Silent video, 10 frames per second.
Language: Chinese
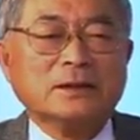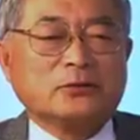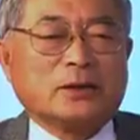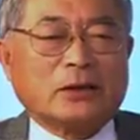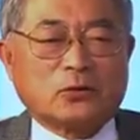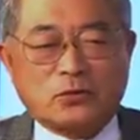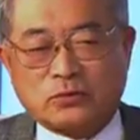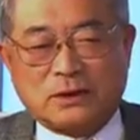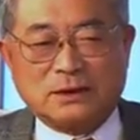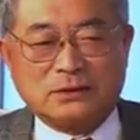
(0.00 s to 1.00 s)
绝大多
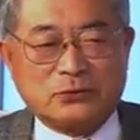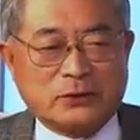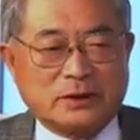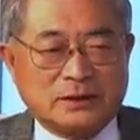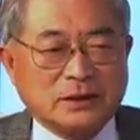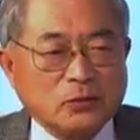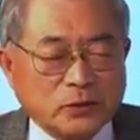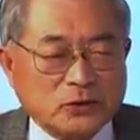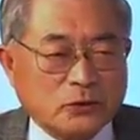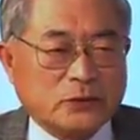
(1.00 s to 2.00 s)
数的人就觉得听了录
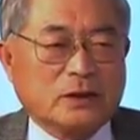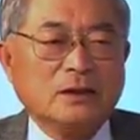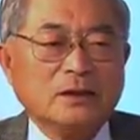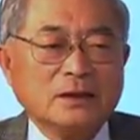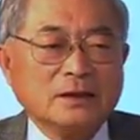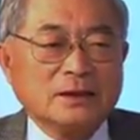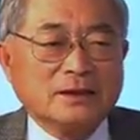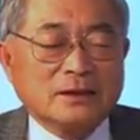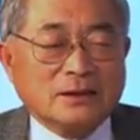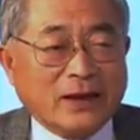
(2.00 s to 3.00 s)
音以后觉得，
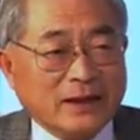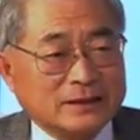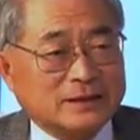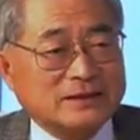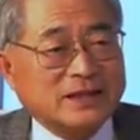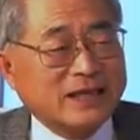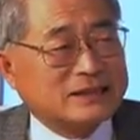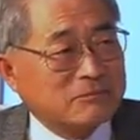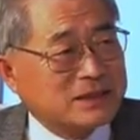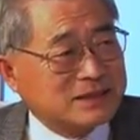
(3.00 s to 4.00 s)
哎呀，警察
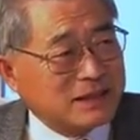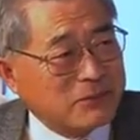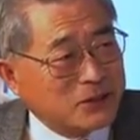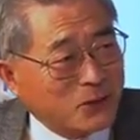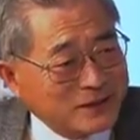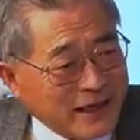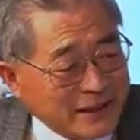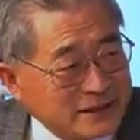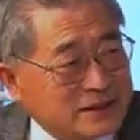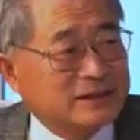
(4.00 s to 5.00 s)
怎么这么有
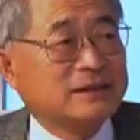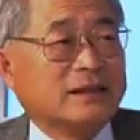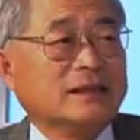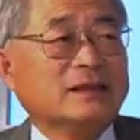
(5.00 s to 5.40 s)
耐心啊？